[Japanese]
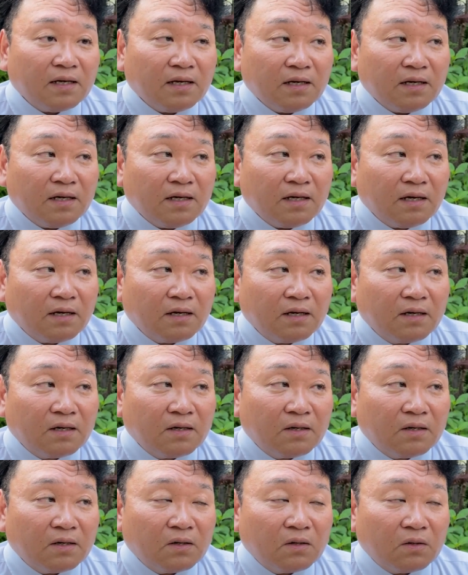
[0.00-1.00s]

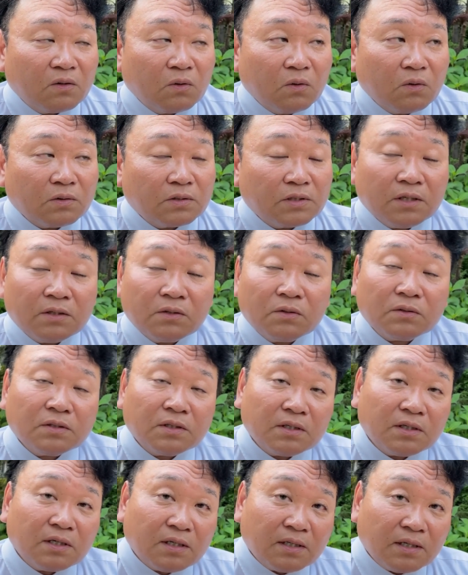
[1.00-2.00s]
えー、この選挙
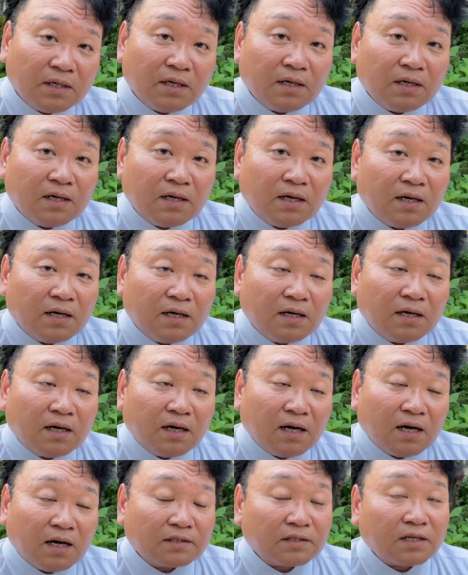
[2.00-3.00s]
戦がね
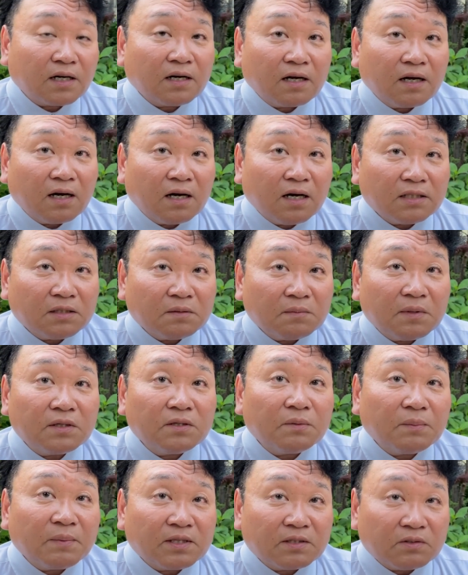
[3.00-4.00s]
20日から始ま
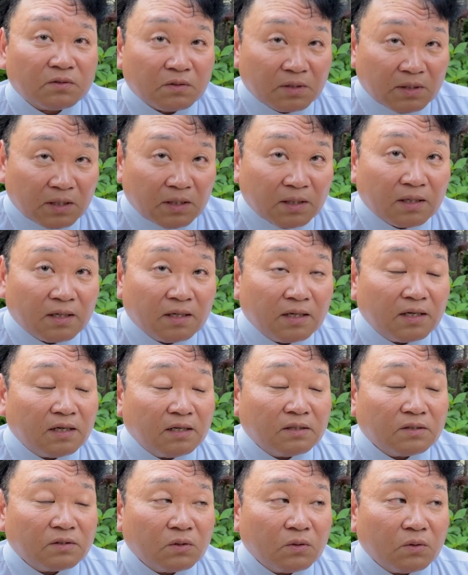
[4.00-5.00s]
りますよね
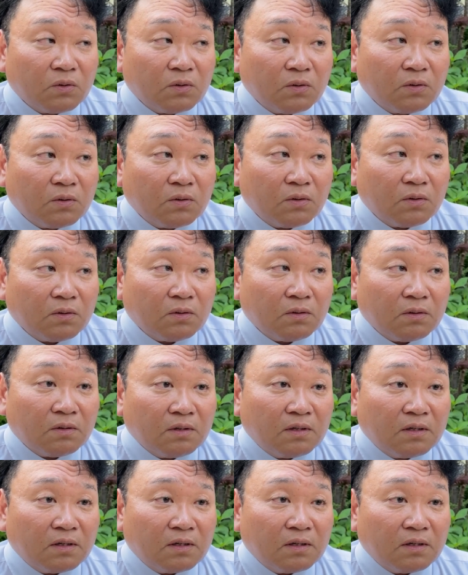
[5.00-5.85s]
その